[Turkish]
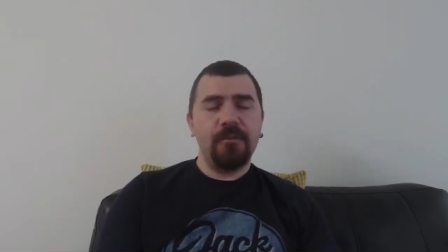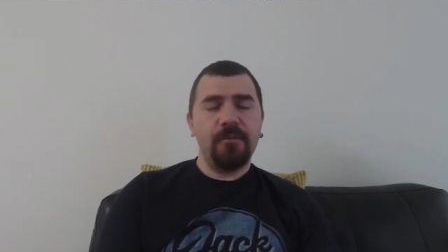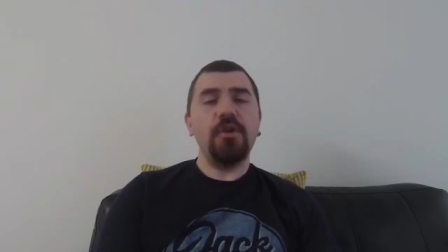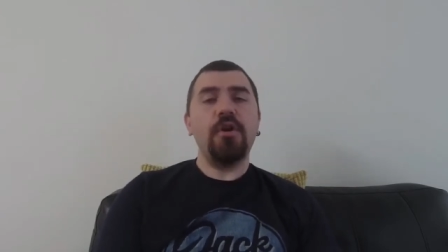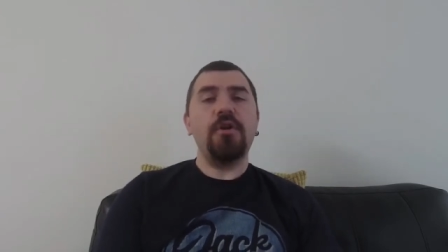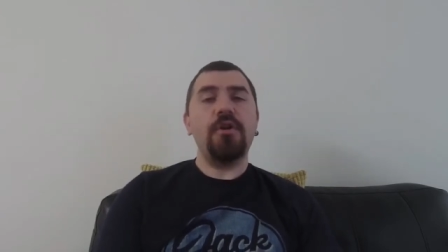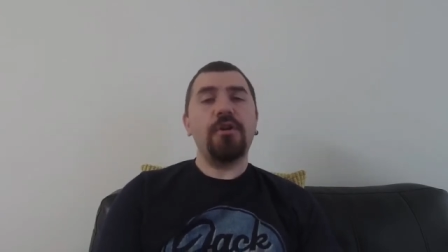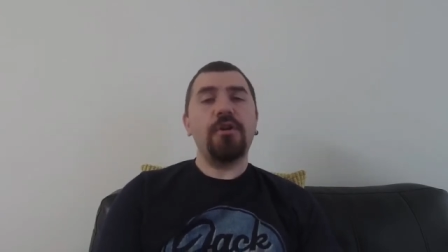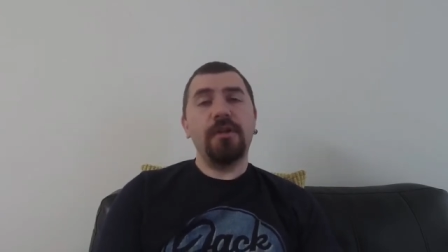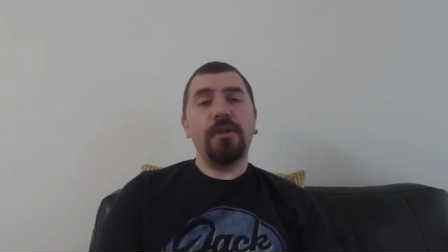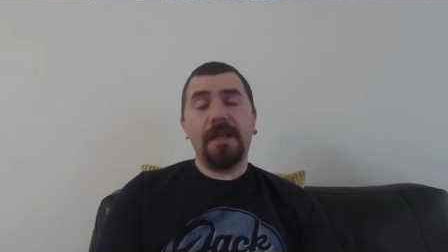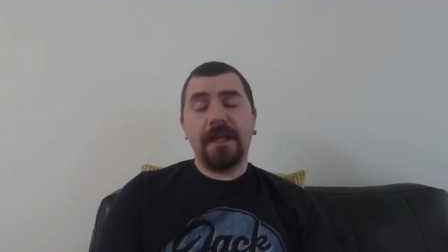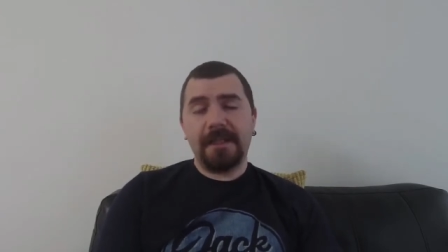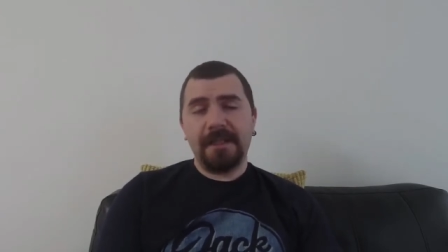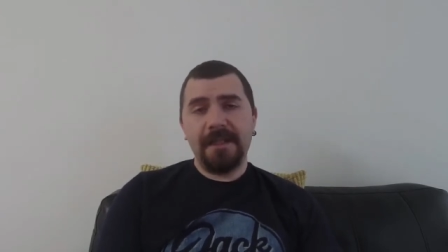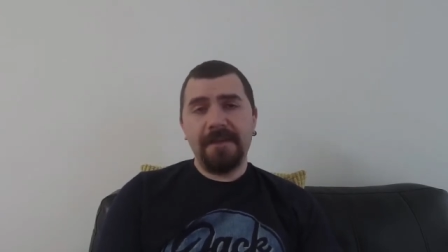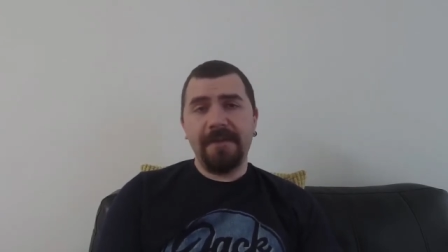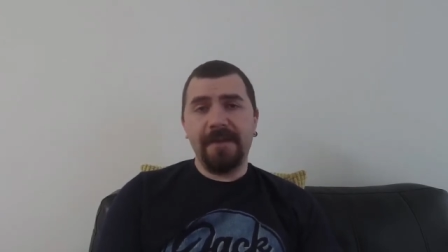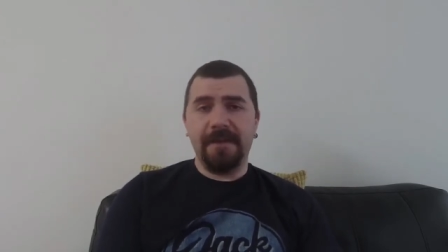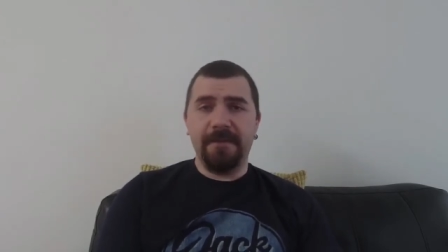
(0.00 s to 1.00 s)
Buna örnek
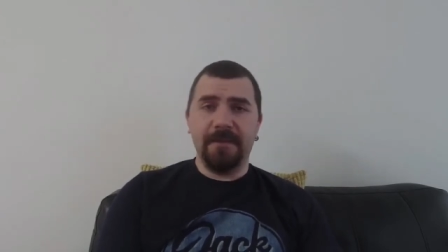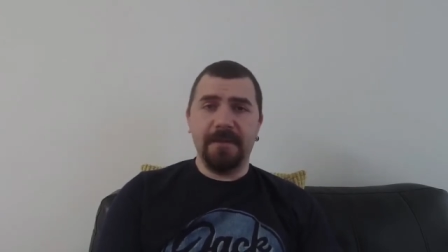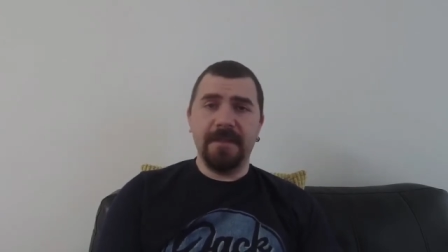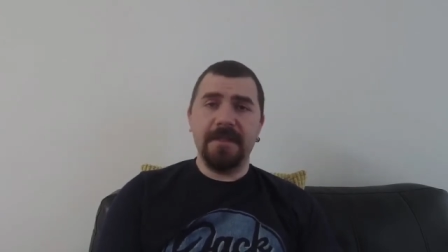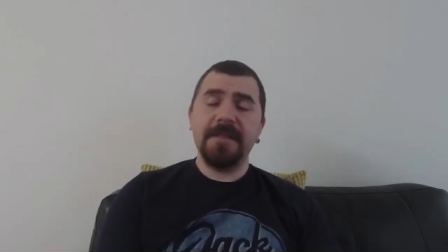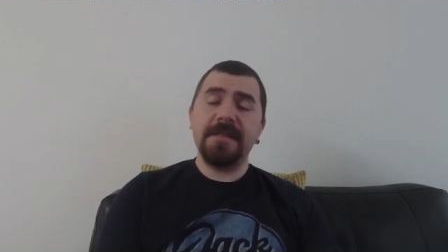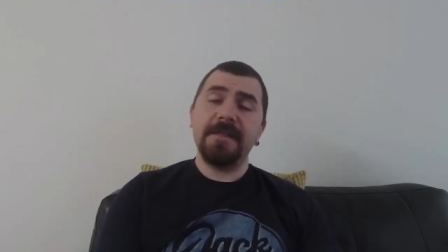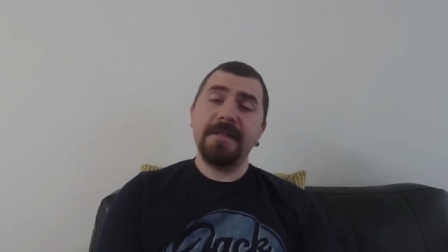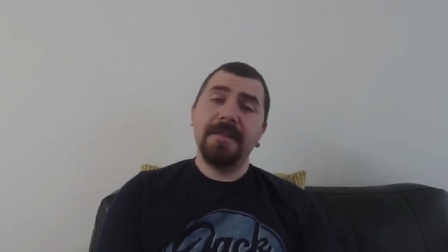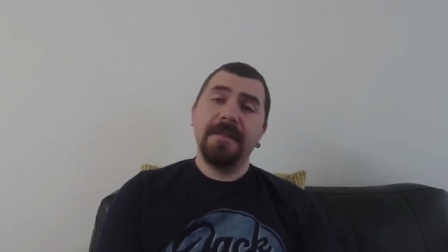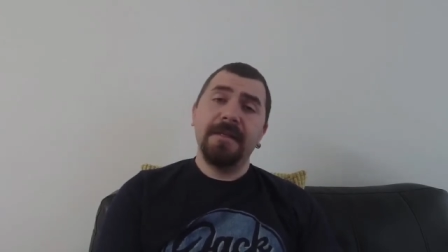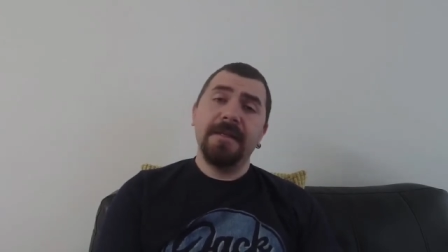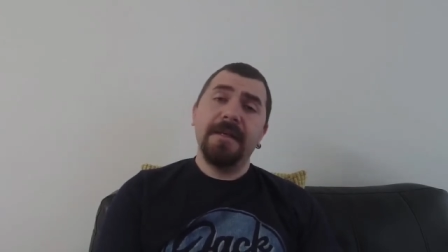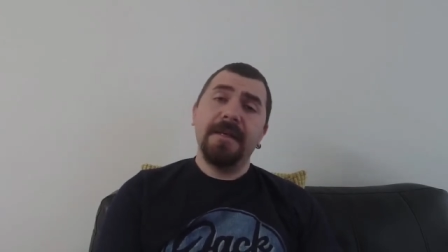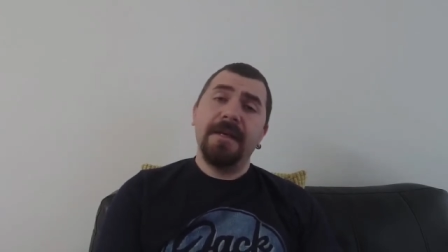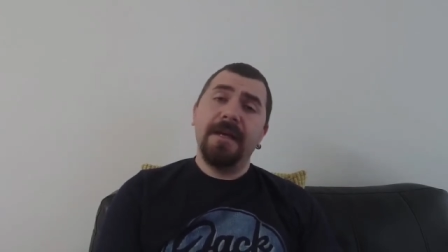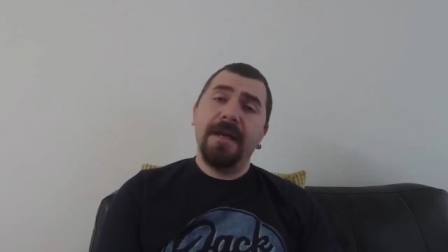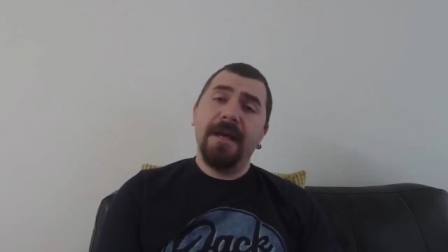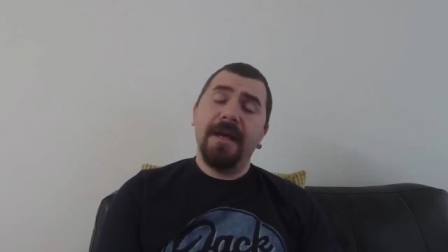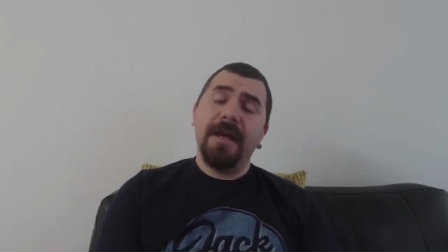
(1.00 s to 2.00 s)
olarak ne verebiliriz?
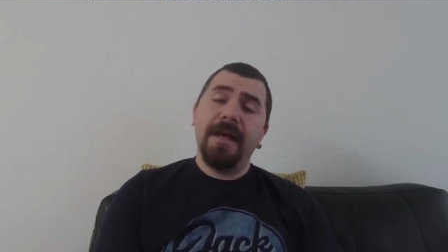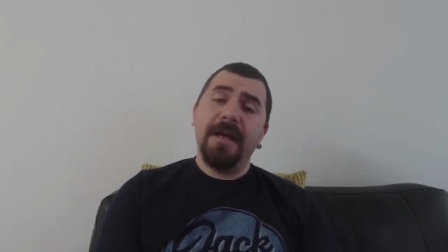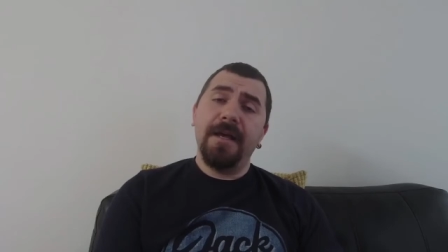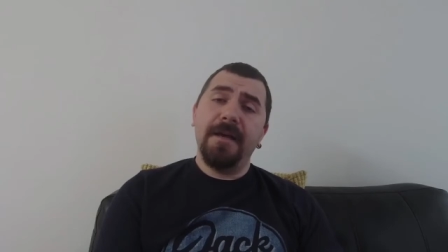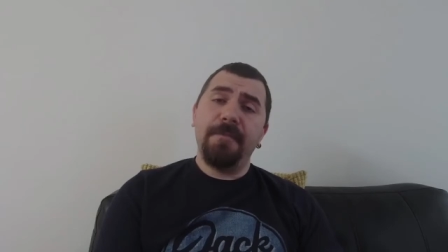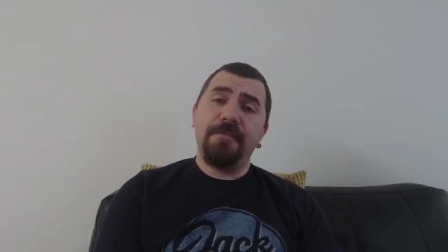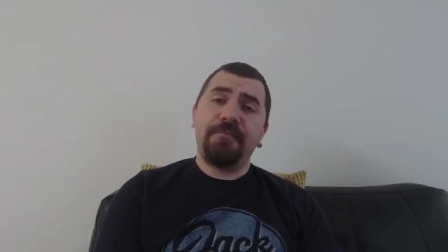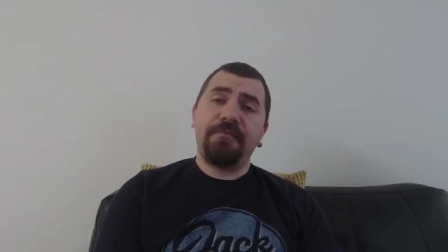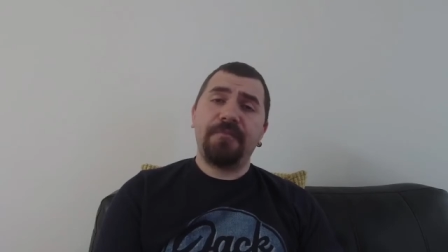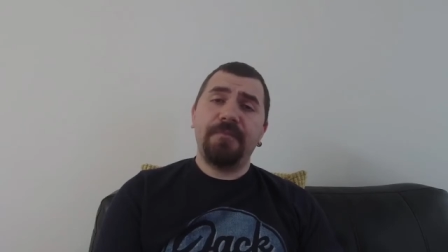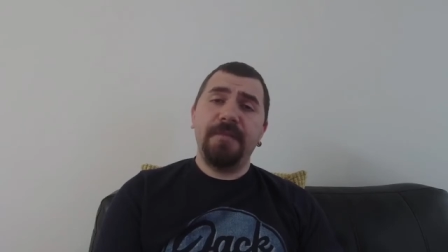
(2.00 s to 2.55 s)
E,